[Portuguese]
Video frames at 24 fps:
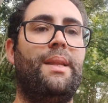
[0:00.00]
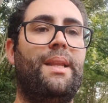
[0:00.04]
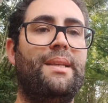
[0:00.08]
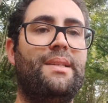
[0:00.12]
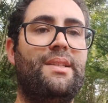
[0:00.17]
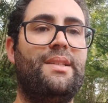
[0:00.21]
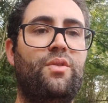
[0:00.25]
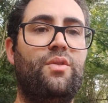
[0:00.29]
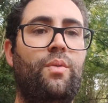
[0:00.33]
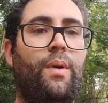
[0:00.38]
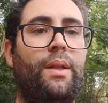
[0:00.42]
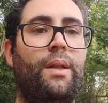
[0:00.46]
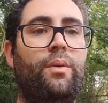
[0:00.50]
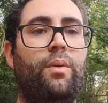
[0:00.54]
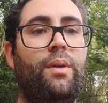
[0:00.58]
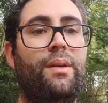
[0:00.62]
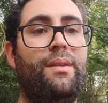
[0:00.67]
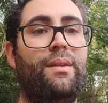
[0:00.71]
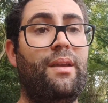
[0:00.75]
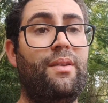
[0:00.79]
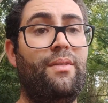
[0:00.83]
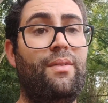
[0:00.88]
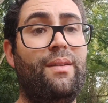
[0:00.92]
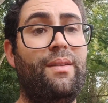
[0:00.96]
desses
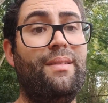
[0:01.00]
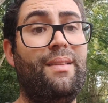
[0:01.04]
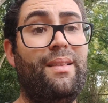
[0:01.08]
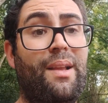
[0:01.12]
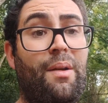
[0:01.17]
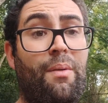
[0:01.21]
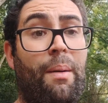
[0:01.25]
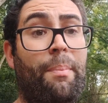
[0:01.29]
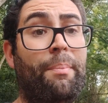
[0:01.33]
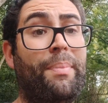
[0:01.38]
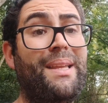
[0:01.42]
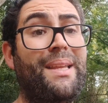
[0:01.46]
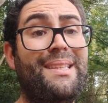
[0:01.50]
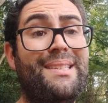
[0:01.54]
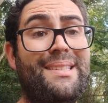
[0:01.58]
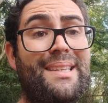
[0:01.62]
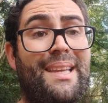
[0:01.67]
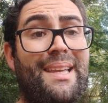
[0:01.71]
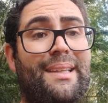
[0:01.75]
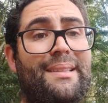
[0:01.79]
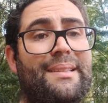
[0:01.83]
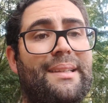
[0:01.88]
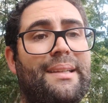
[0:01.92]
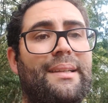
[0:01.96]
voadores e às vezes tem uma
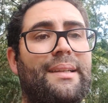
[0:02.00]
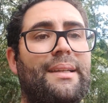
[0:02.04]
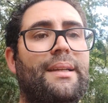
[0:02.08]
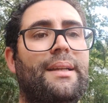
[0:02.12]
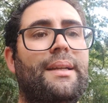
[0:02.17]
princesa,